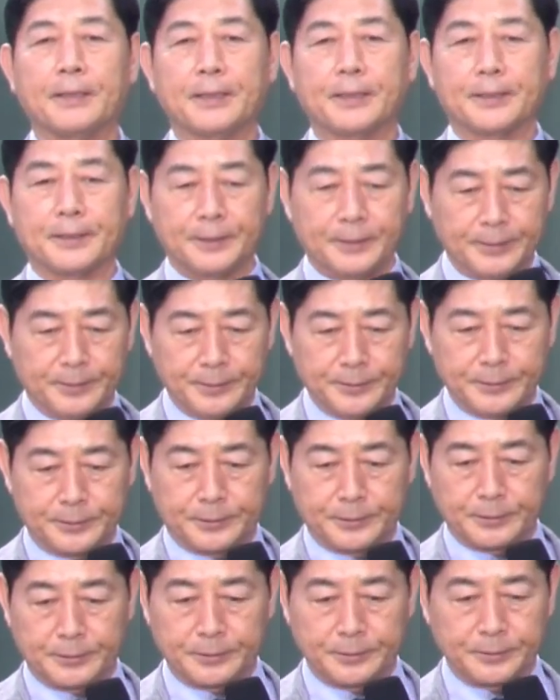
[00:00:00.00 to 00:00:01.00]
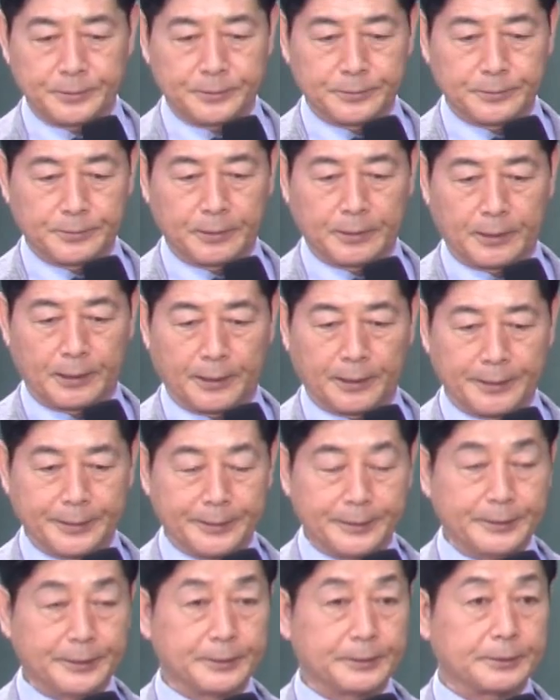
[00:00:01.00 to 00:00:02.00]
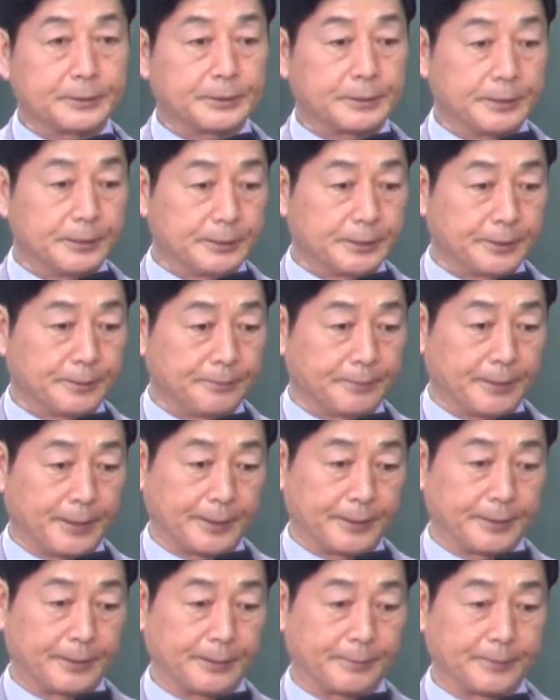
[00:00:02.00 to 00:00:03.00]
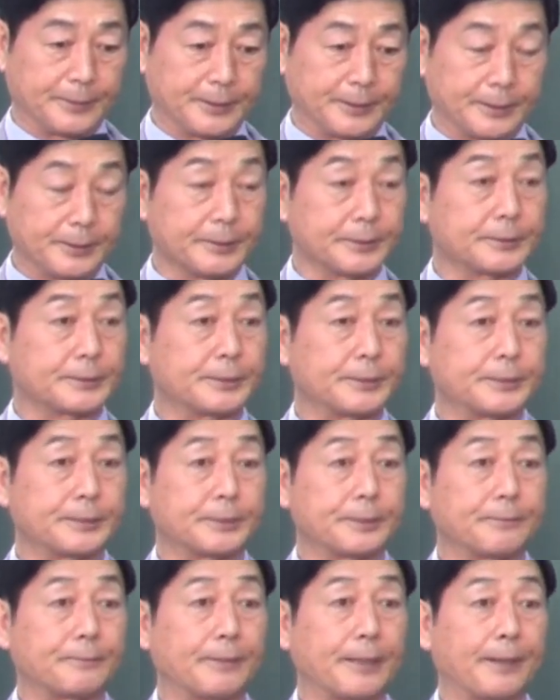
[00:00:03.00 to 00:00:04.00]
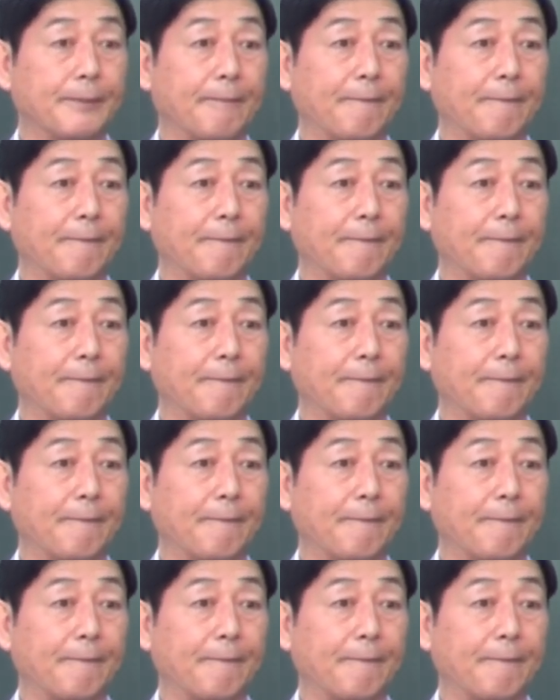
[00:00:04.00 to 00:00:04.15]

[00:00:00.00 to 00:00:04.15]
인도네시아는 인구가 한 2억 7천만이랍니다. 2억 7천만.